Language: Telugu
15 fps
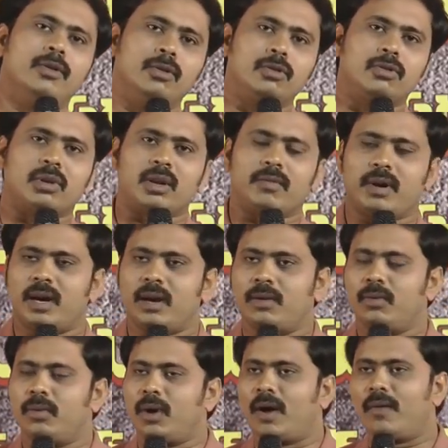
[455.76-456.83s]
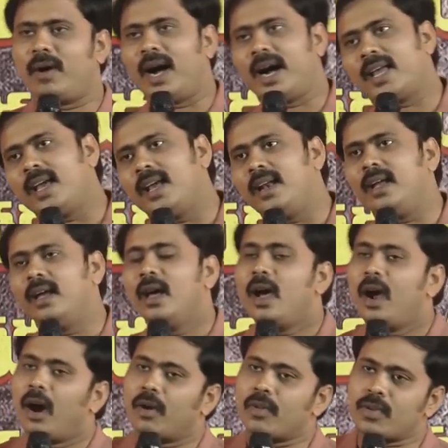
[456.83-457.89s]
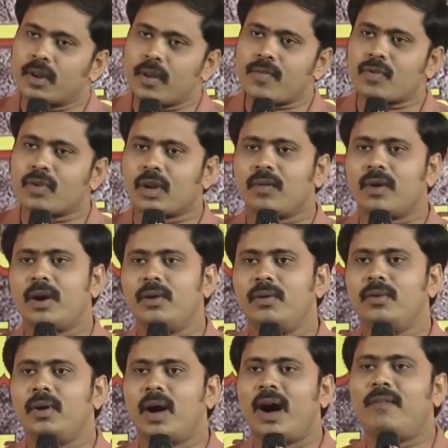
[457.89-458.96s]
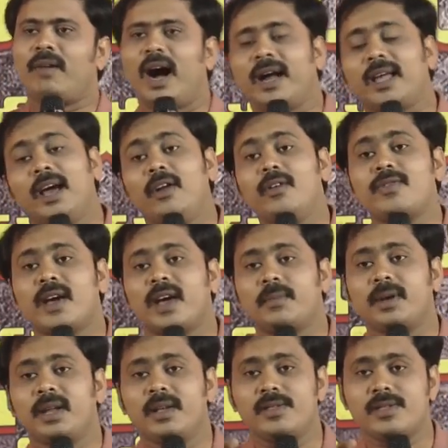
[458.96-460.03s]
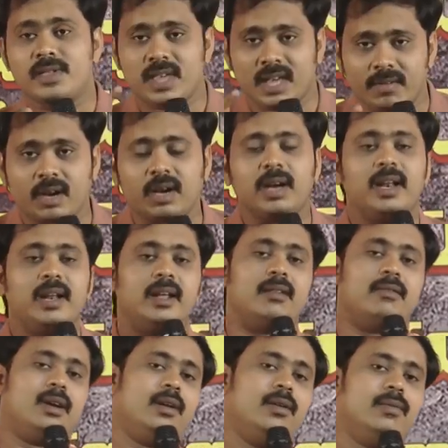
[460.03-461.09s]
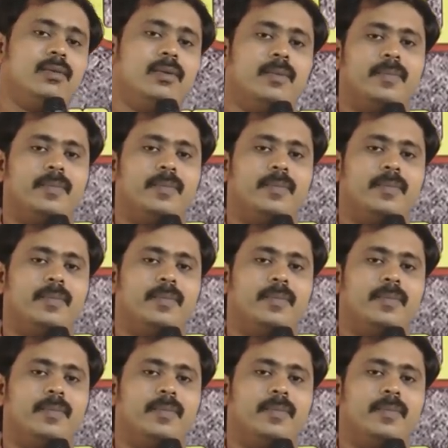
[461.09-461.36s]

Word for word: ఎదుగుతున్న వాళ్ళు ఆ వాక్యాన్ని అనుసరిస్తున్న వాళ్ళు ఆ వాక్యానుసారమైన జీవనం కలిగిన వాళ్ళు